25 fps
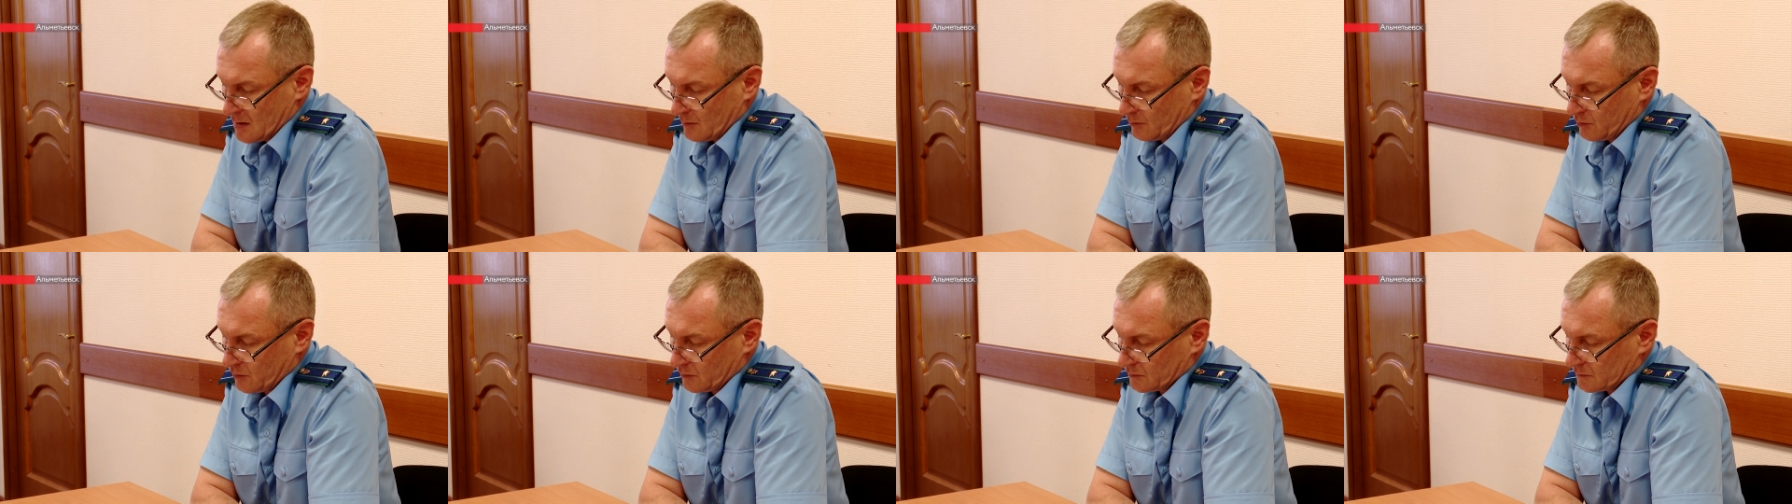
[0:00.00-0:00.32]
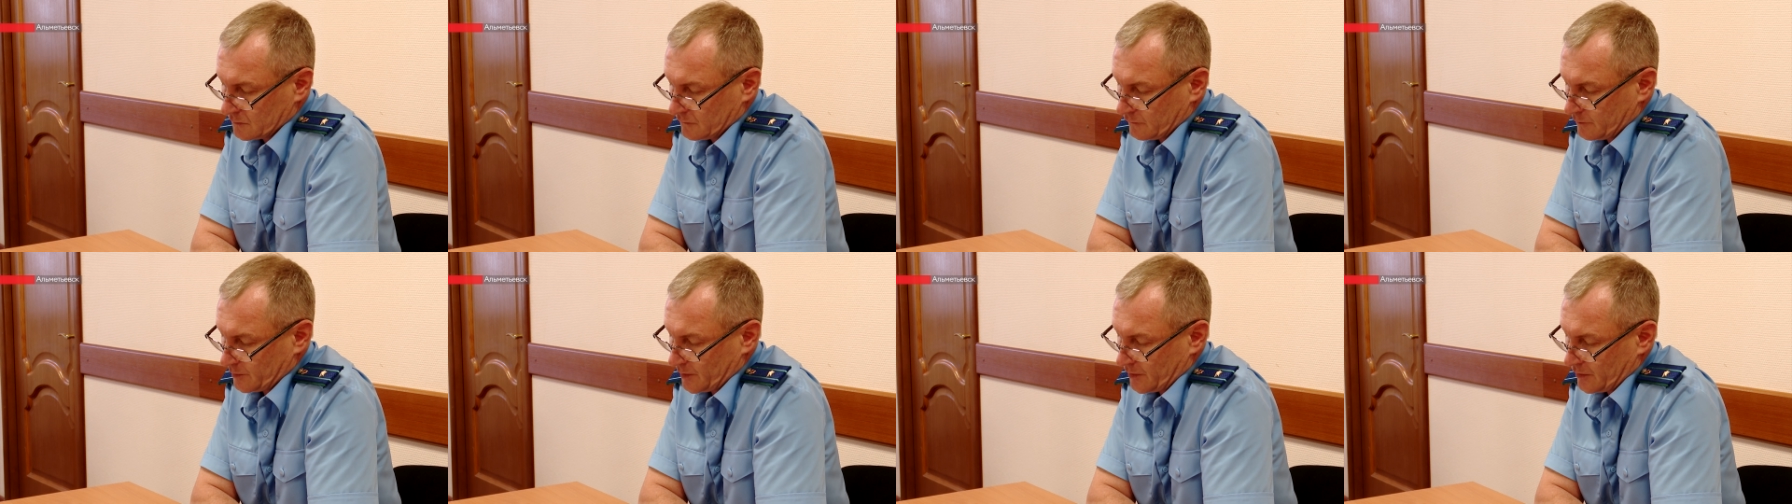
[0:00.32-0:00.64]

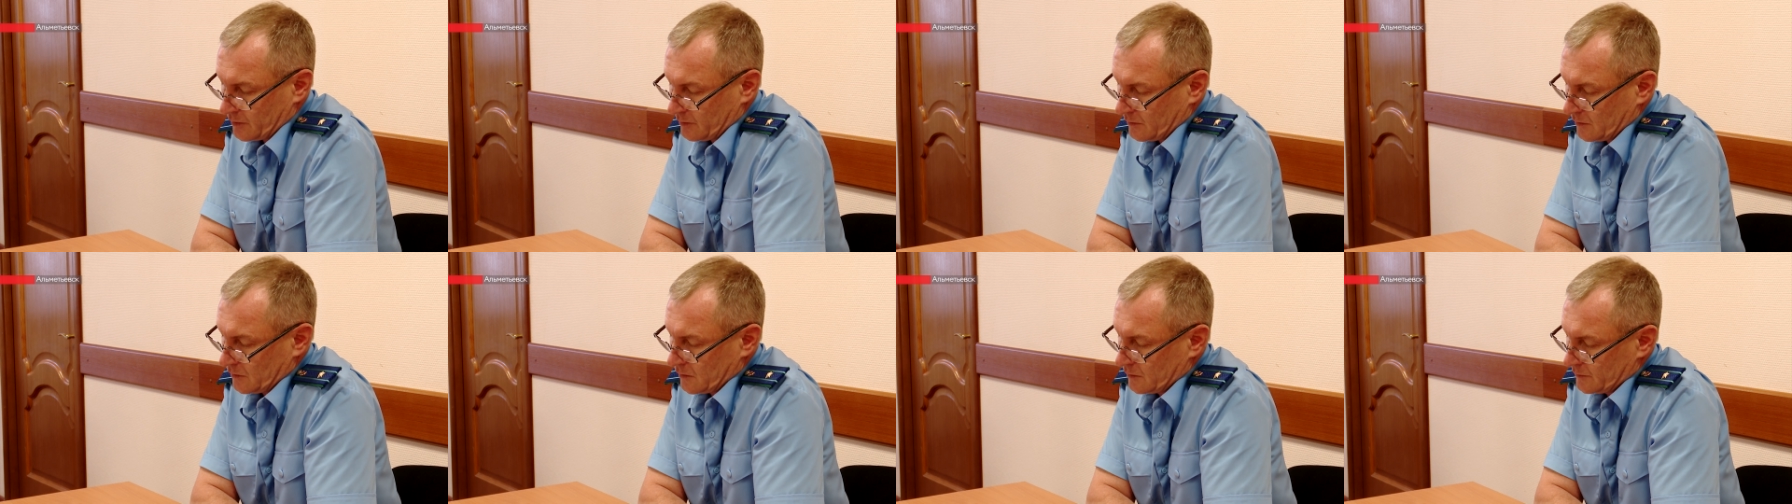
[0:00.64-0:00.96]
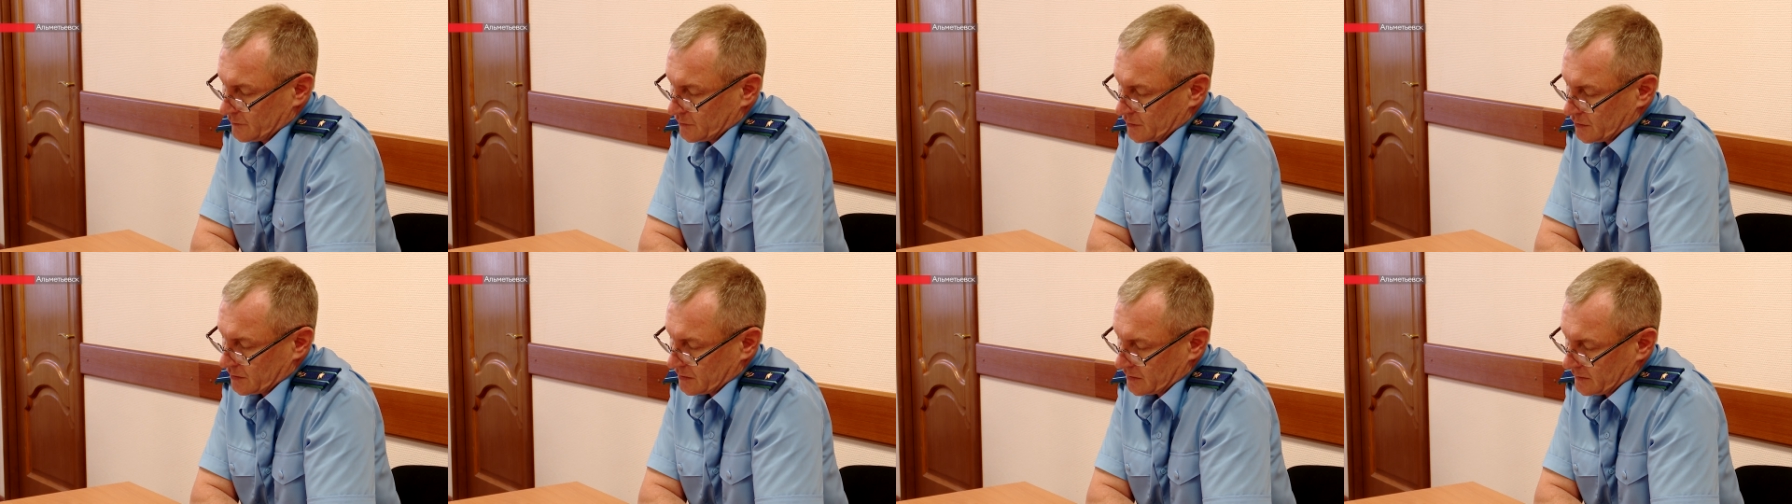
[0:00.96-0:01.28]
пунктов приема
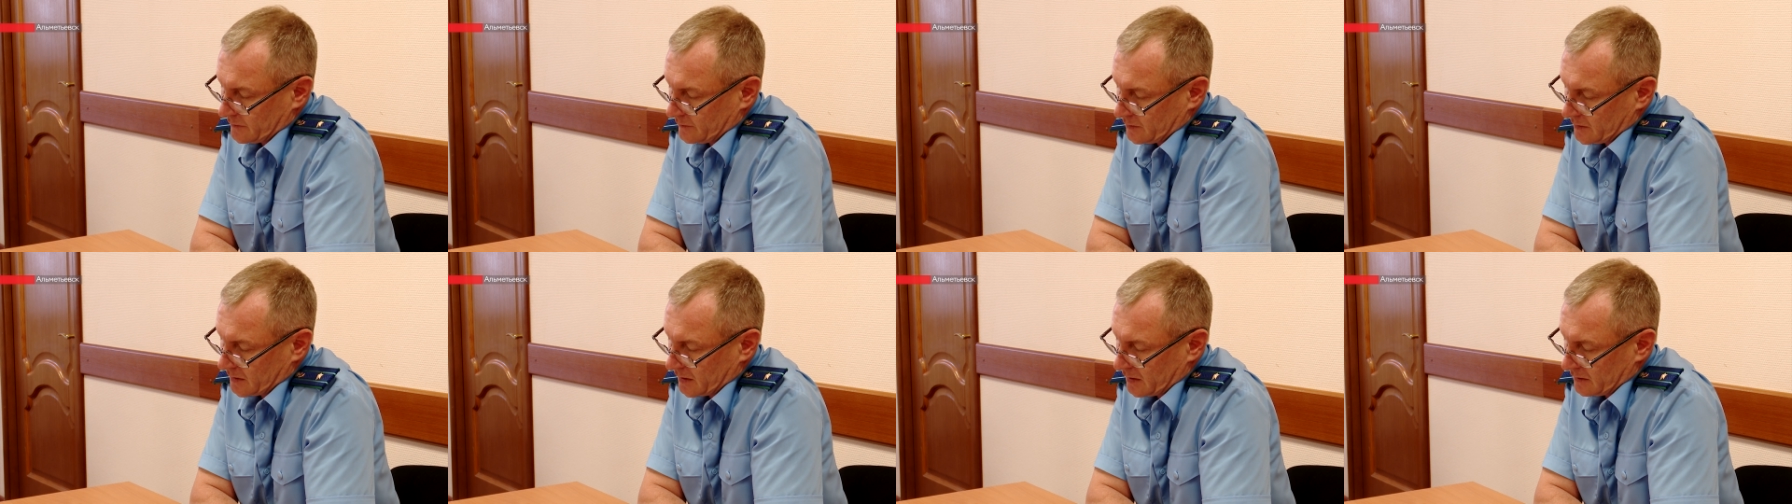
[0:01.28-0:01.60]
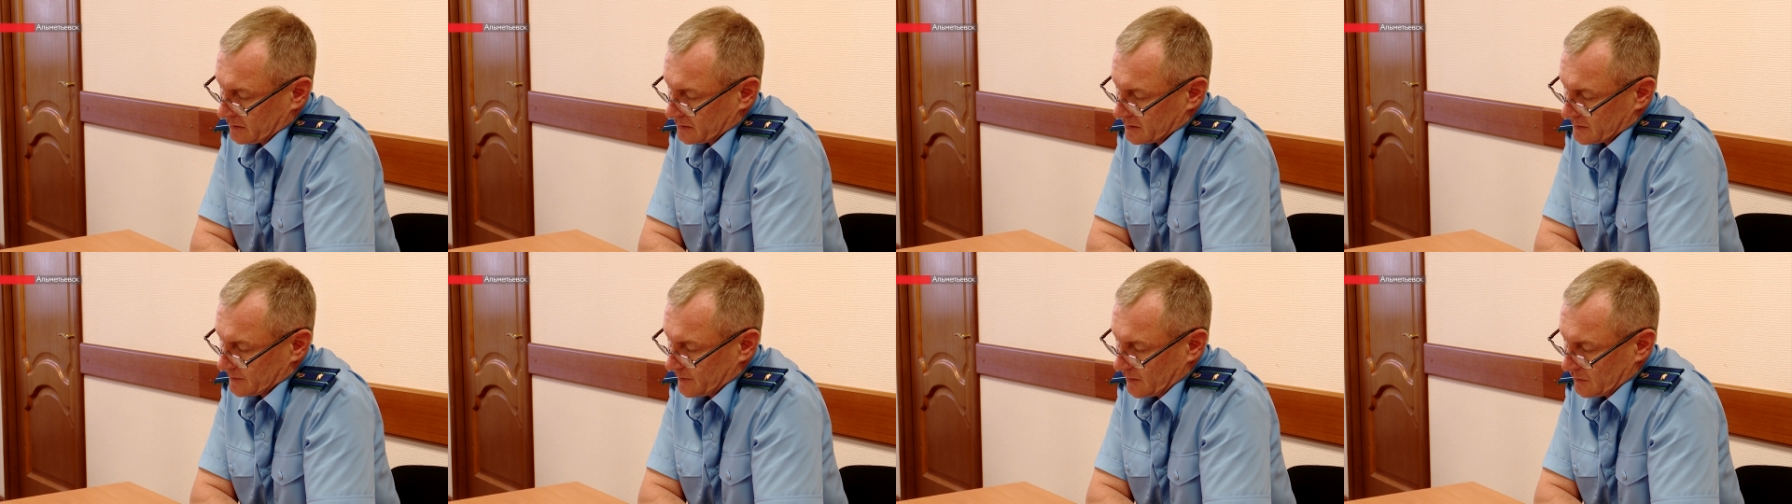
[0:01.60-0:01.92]
волн черными
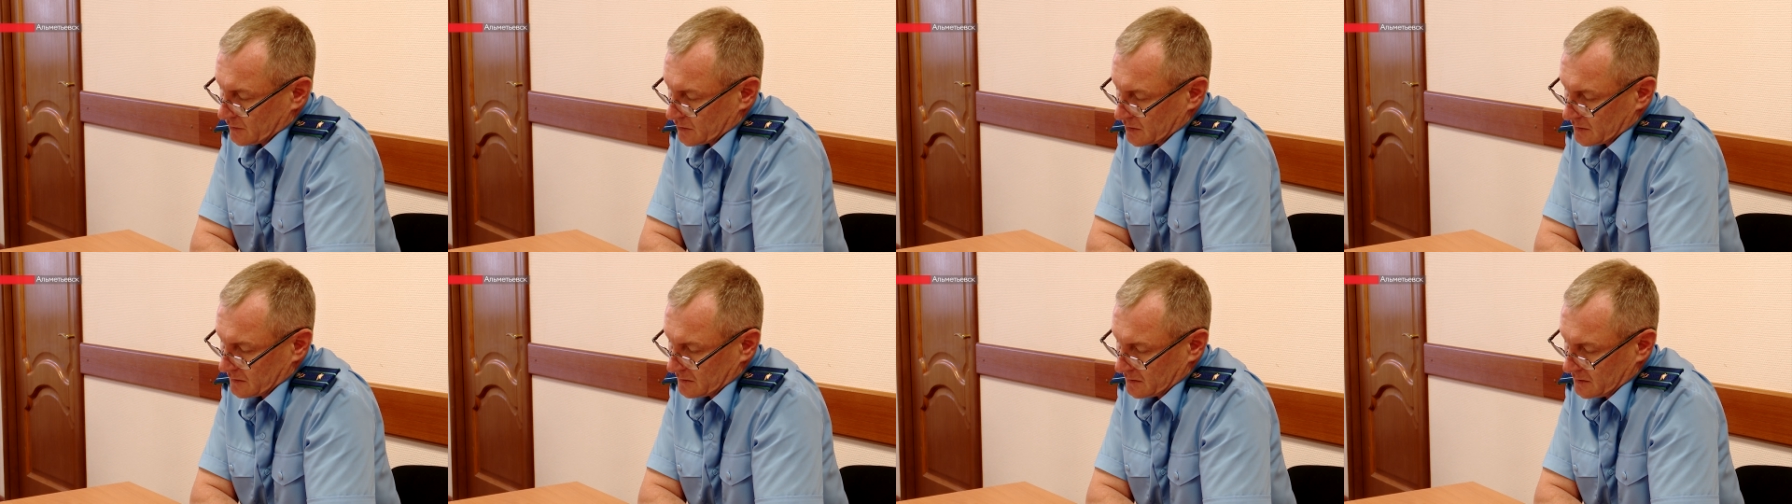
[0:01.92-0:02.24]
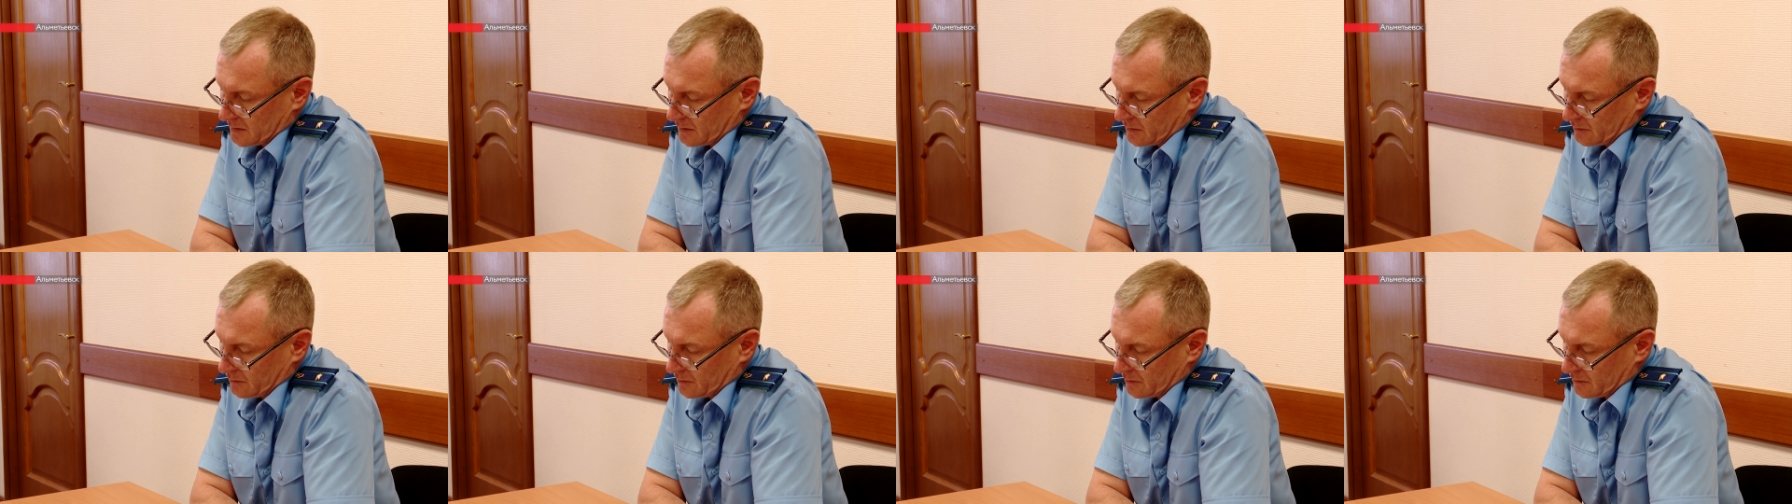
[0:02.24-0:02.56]
капитала, расположенный на
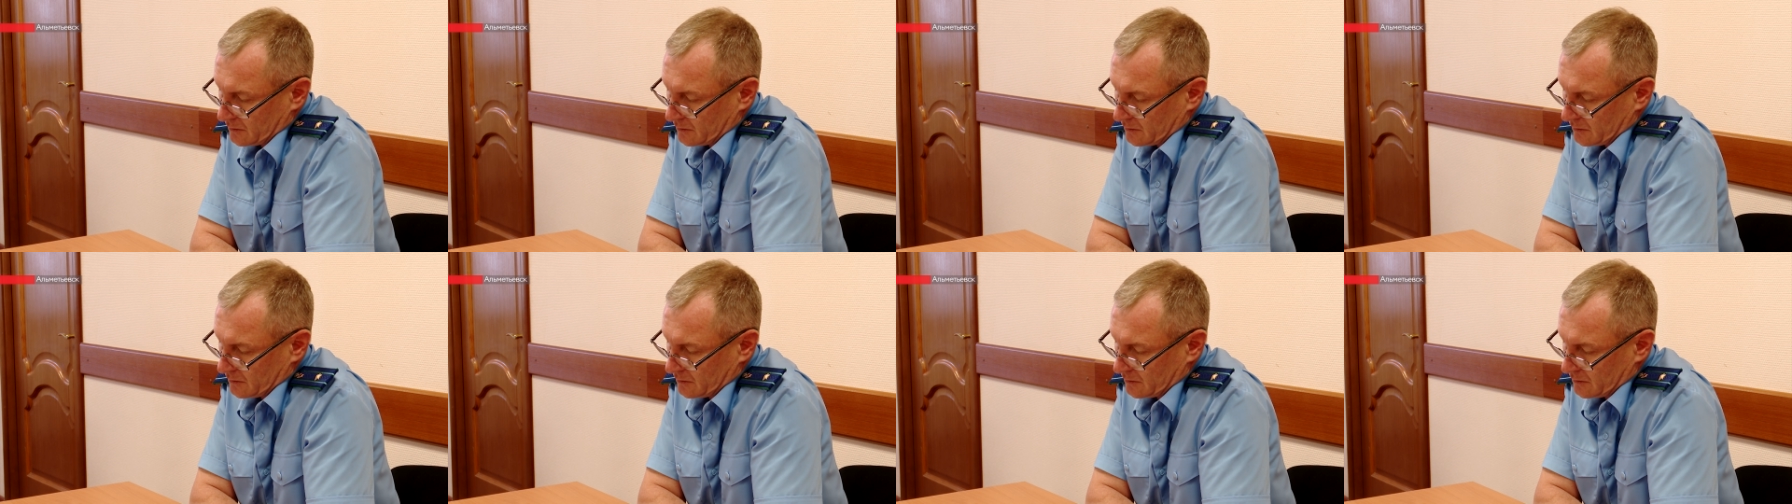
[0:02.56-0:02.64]
территории